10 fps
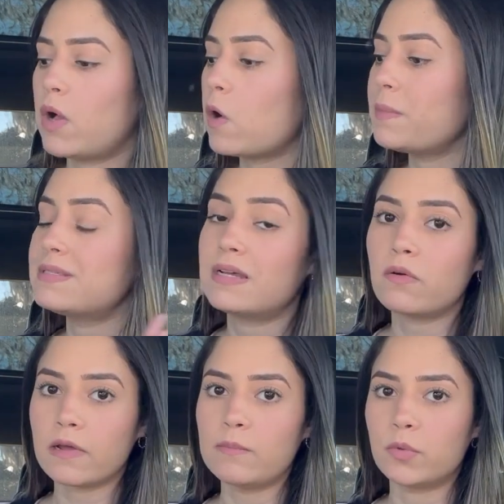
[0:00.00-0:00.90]
a comenzar
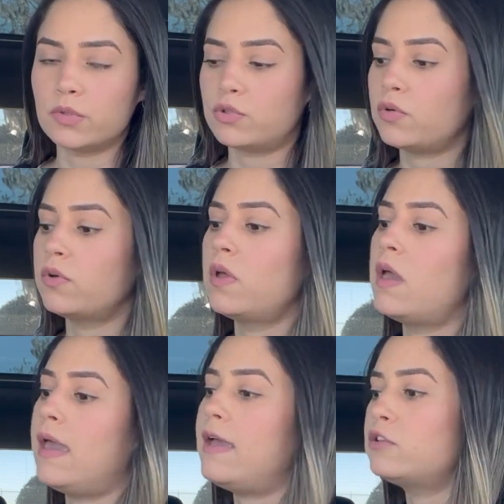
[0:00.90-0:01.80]
con el bulto.
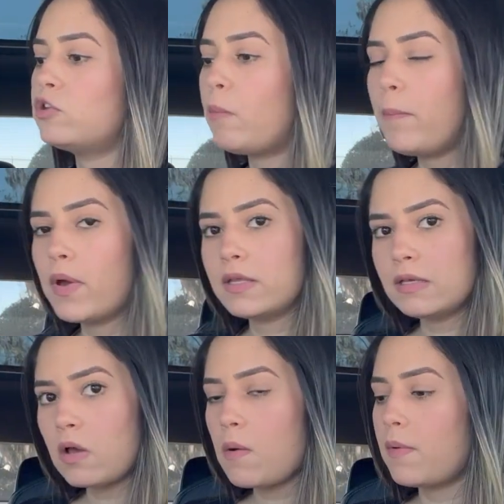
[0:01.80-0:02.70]
Estoy un poquito
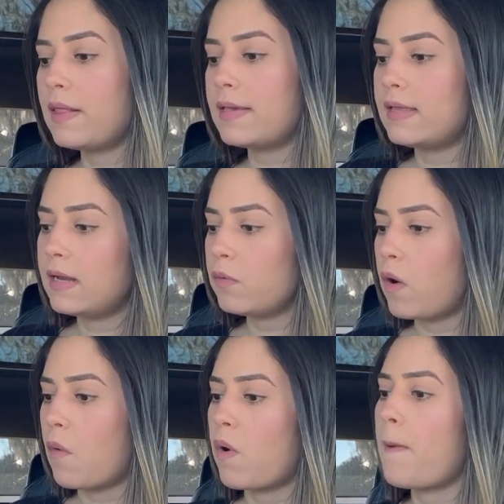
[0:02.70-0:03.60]
incómoda aquí en la
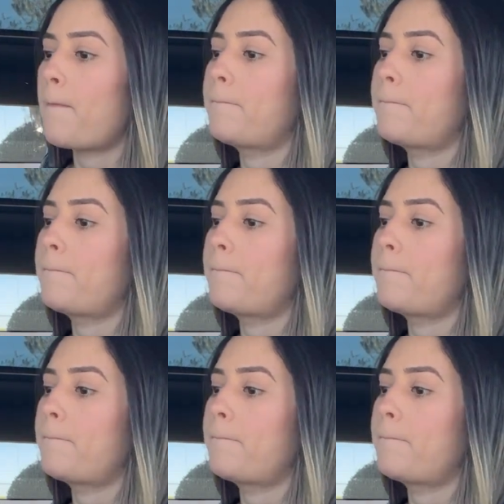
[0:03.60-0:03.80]
guagua,